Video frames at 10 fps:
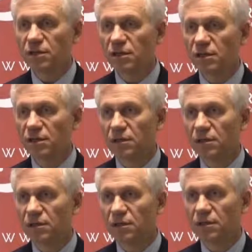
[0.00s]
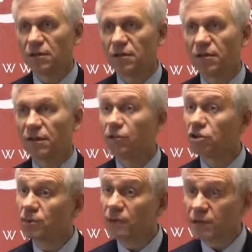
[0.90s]
y, te
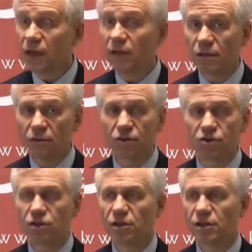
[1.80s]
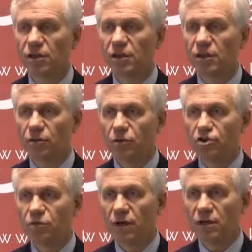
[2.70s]
właśnie fiskalne koszty
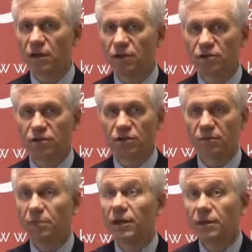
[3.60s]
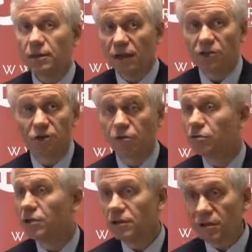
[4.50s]
utrzymania rodzin. Pani Thatcher,
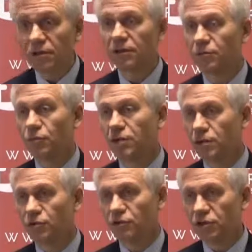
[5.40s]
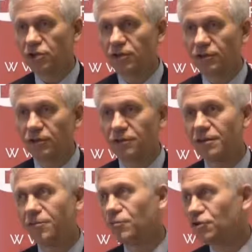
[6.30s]
której nikt chyba nie podejrzewa, no
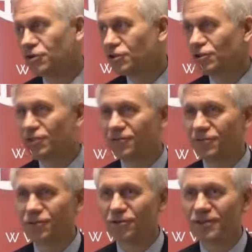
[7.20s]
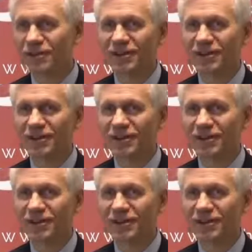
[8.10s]
nie wiem, może gdzieś tam w okolice